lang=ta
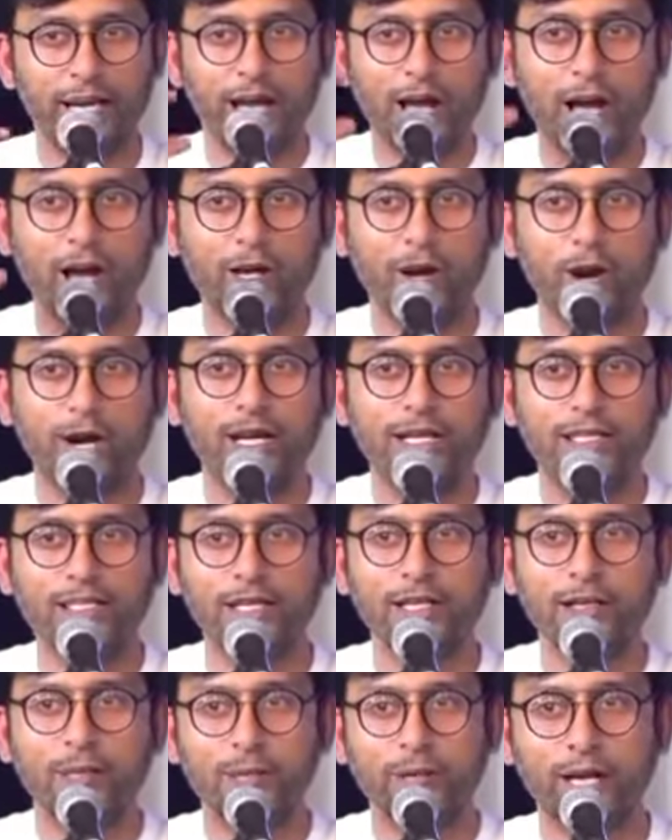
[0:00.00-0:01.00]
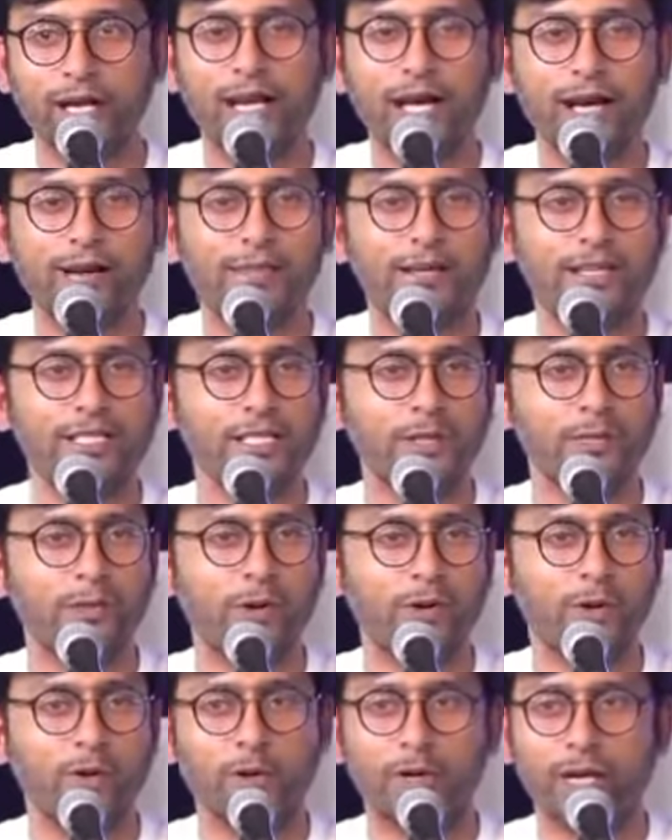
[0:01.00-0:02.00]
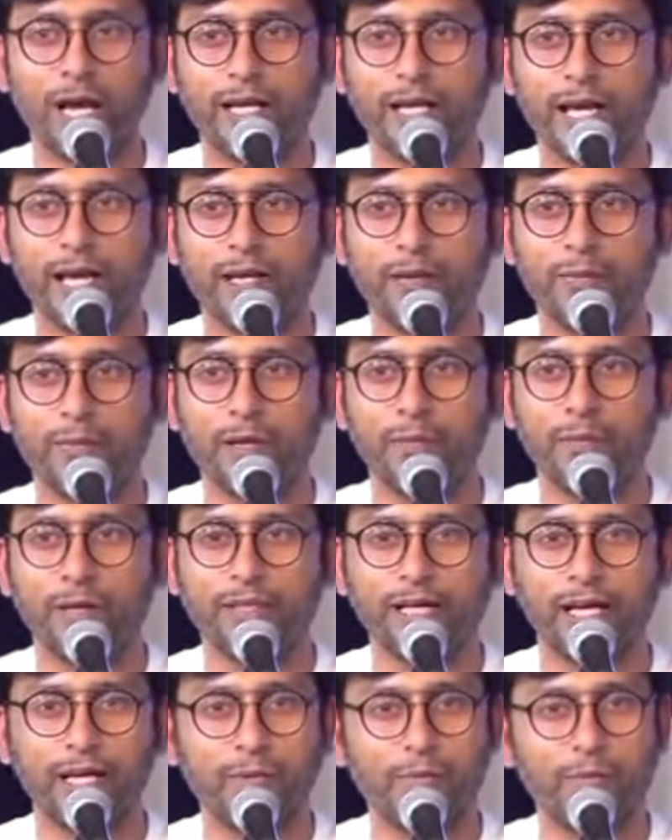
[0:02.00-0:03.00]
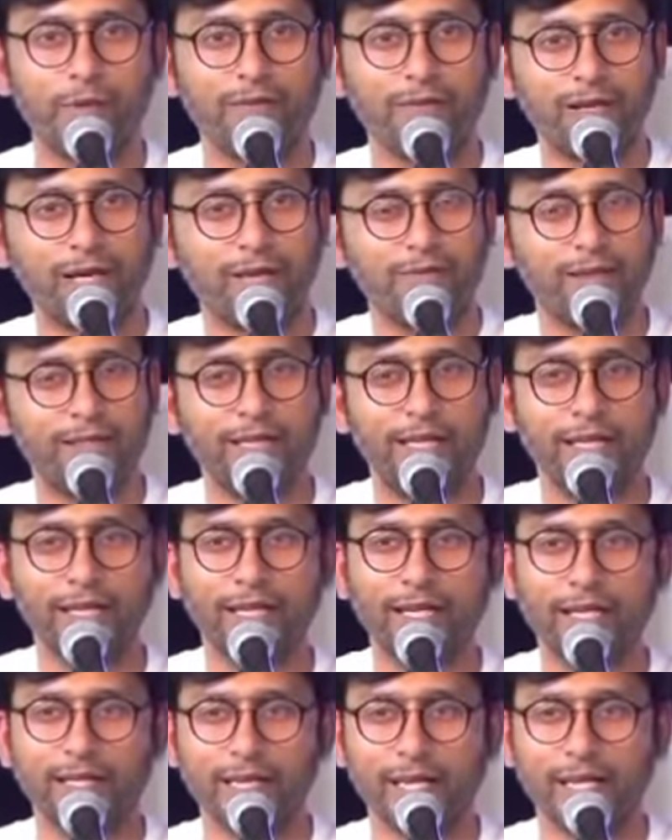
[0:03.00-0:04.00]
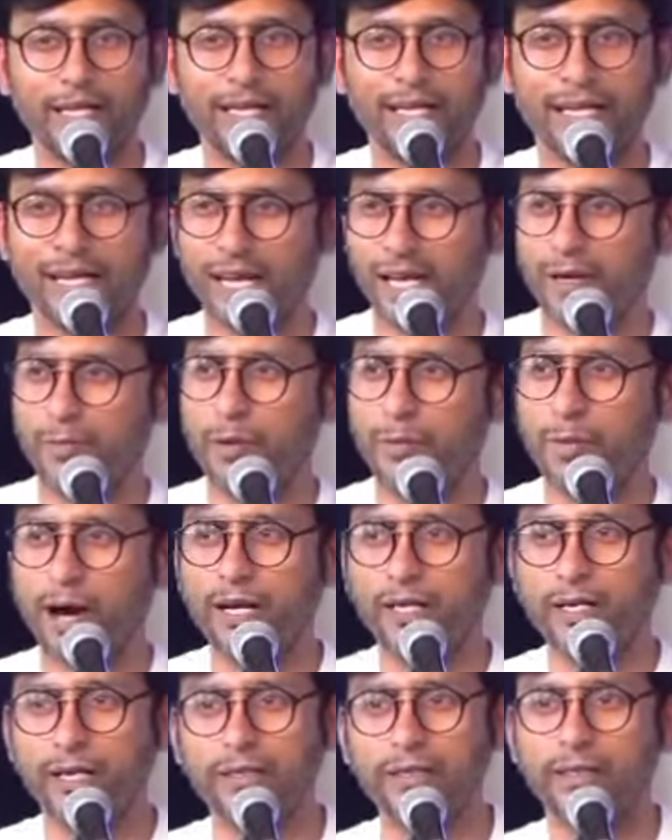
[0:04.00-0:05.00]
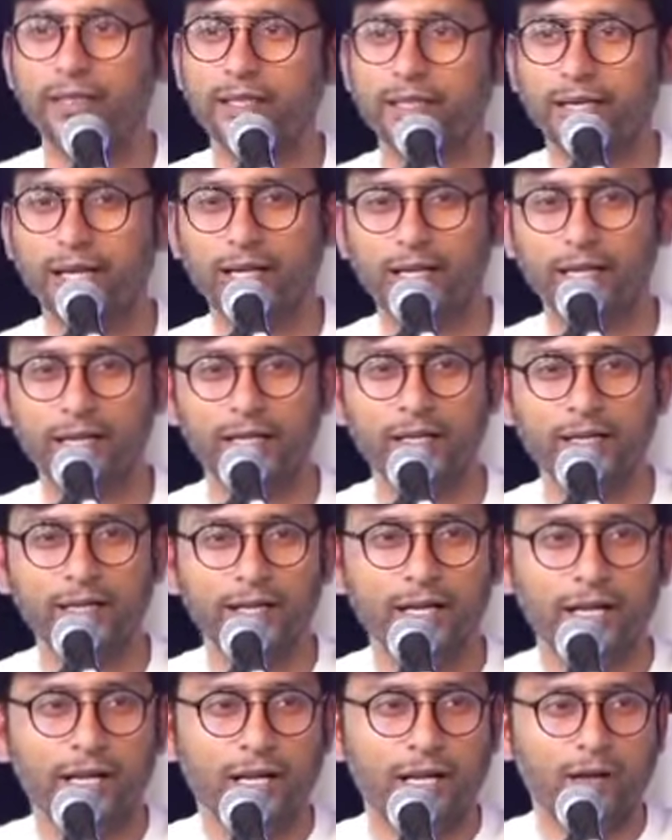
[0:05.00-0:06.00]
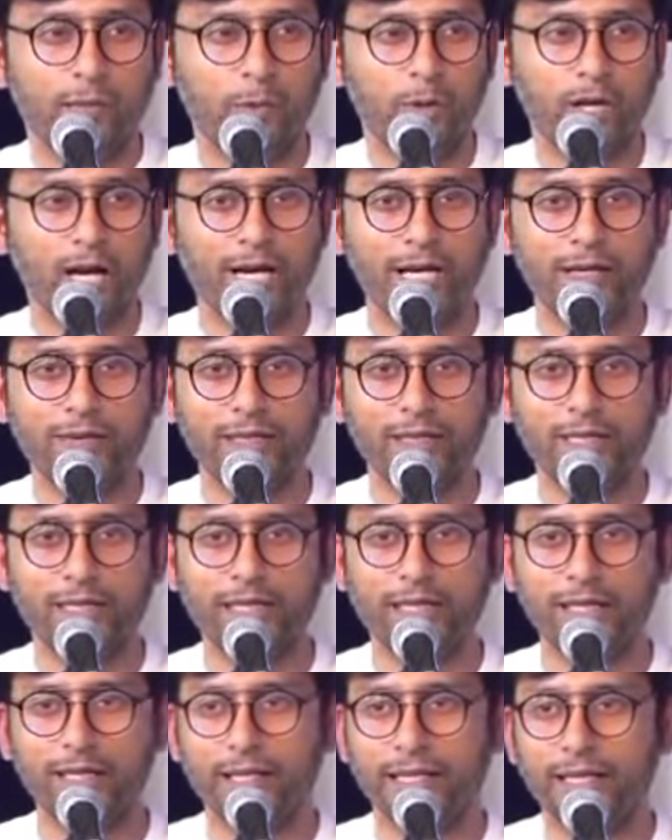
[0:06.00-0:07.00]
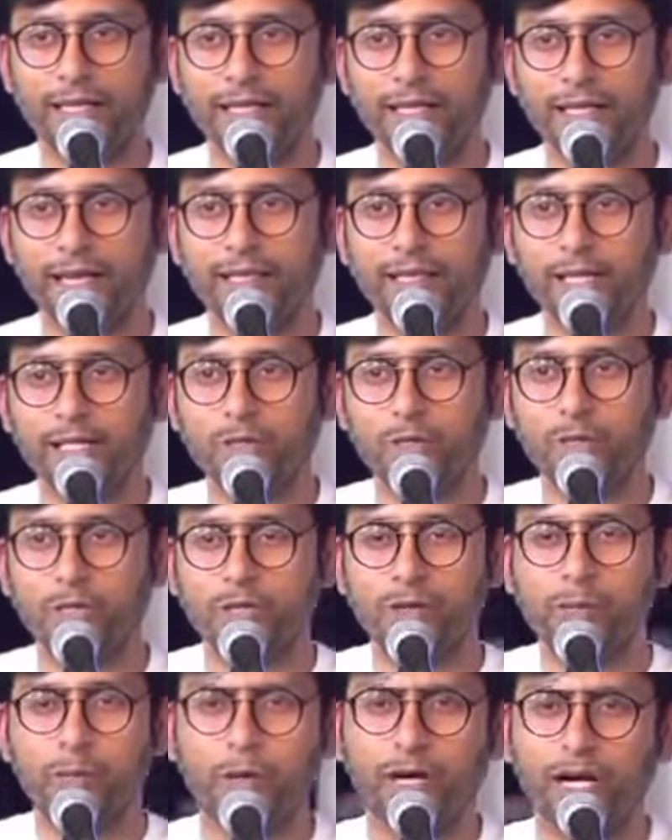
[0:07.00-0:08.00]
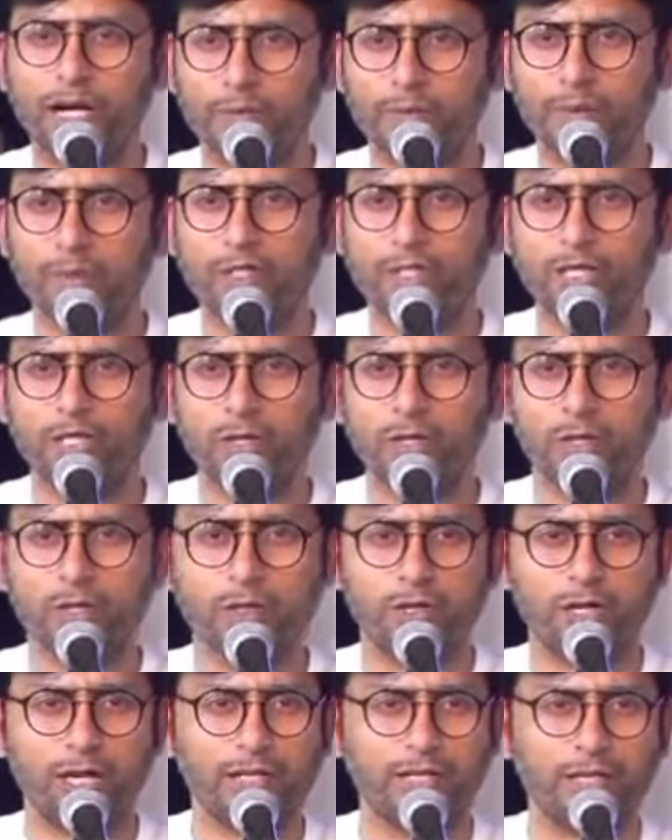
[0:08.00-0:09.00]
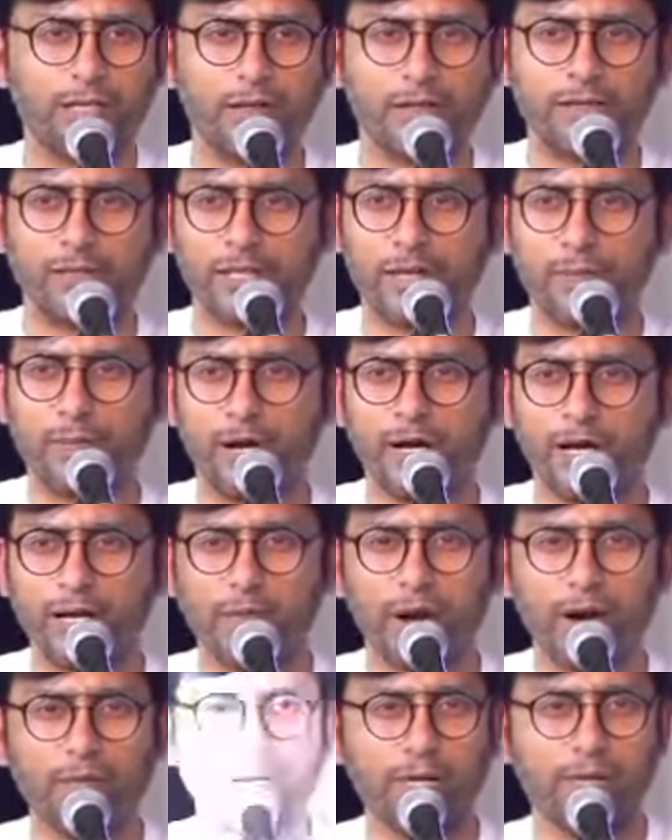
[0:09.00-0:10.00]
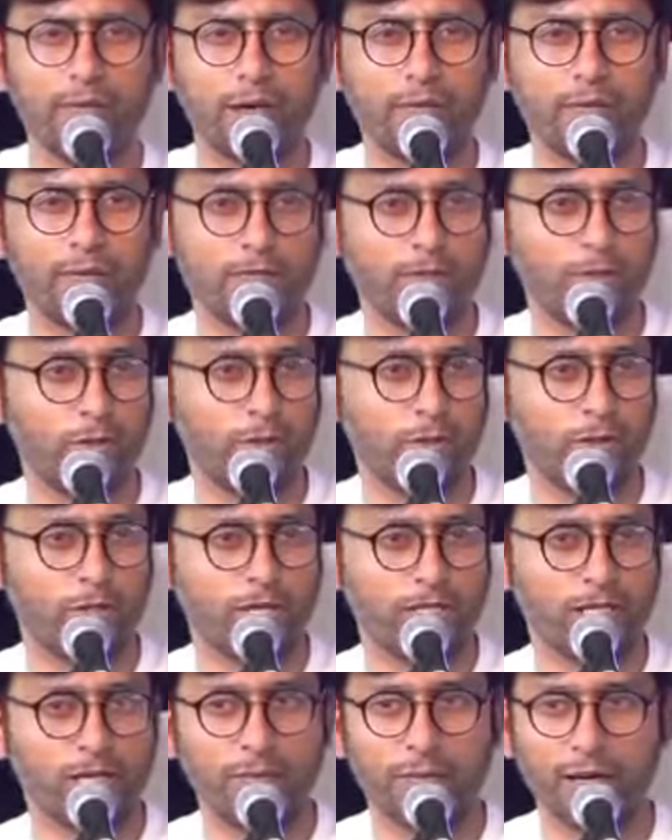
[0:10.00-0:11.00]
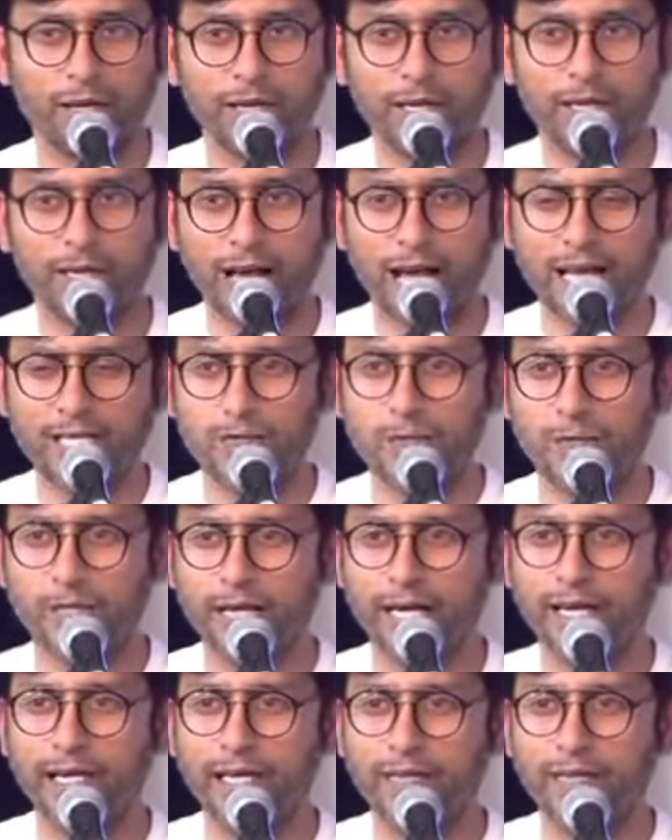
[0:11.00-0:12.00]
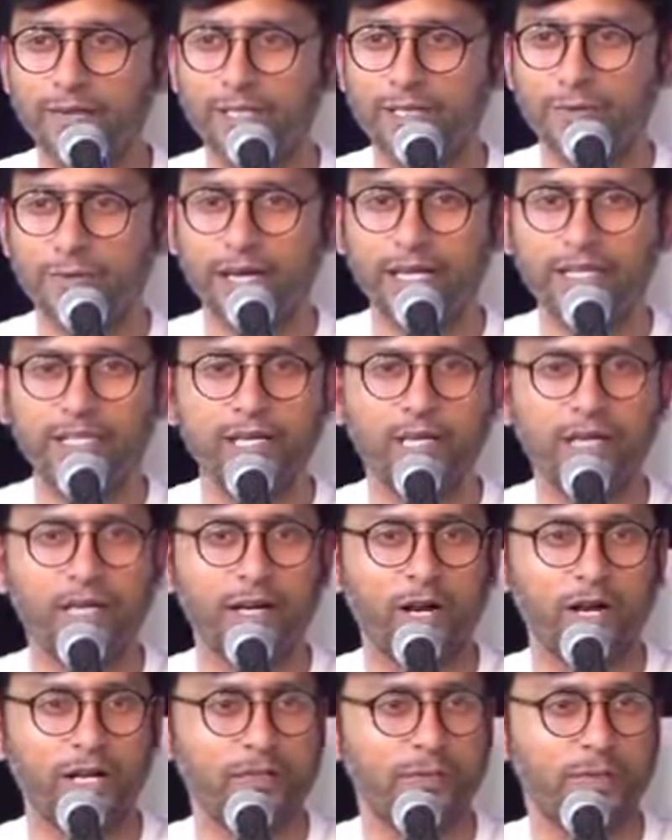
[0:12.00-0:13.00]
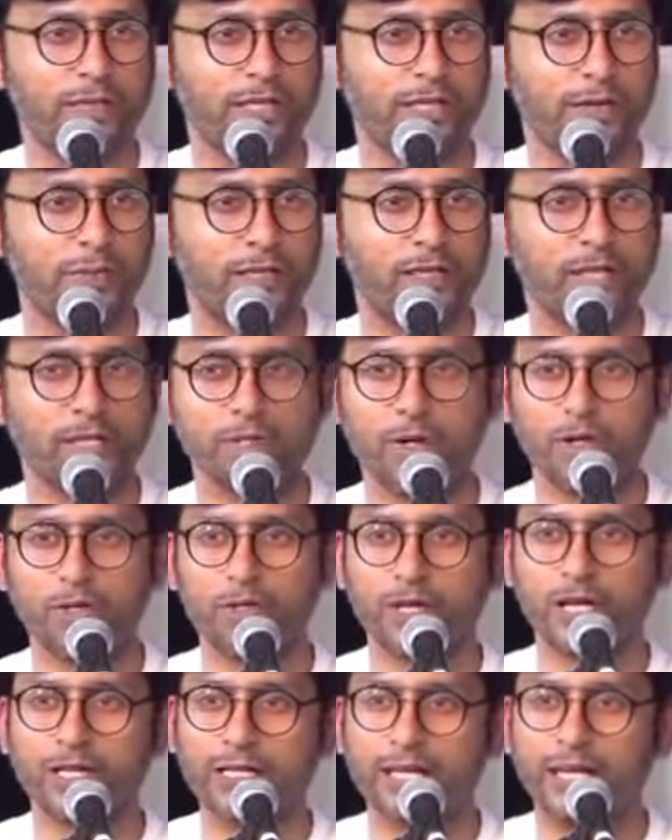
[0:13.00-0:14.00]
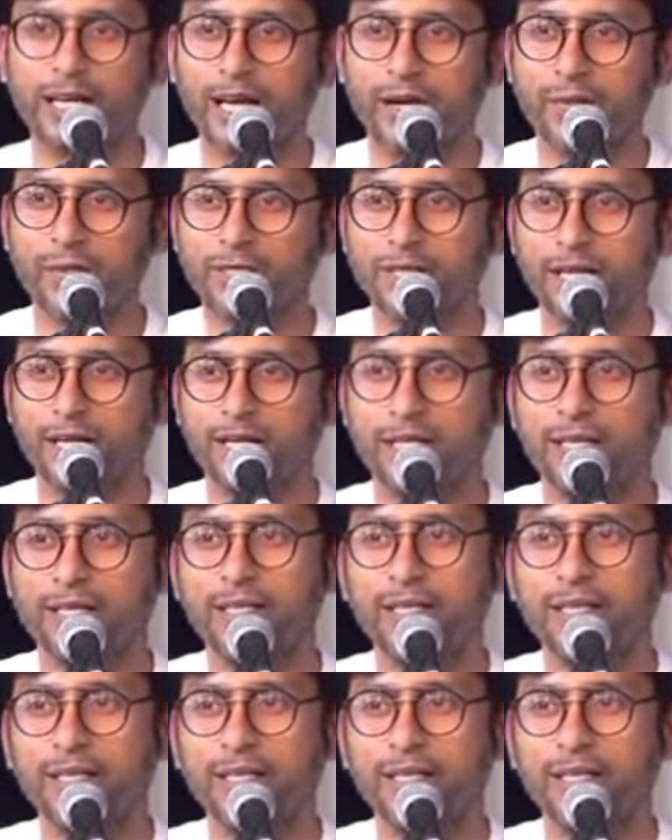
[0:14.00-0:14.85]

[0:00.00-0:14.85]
எல்லா காலேஜ்லேயும் எல்லா வருஷமும் ஒரு ஐயாயிரம் பேர் பத்தாயிரம் பேர் வெளில வந்துகிட்டே தான் இருக்காங்க எல்லாருமே மார்க் எடுத்துகிட்டு இருக்காங்க முன்னாடி வந்து எந்த ஜோக்கு பொன்னாட்டி புருஷன் ஜோக்கு சொன்னால் சிரி சிரிப்பாங்க மாமனார் மாமியார் ஜோக் சொன்னால் சிரிப்பாங்க லாஸ்ட் ஒரு எட்டு வருஷமாக இன்ஜினியரிங் காலேஜ் பசங்களை பற்றின ஜோக் சொன்னால் சிரிக்க ஆரம்பிச்சிட்டாங்க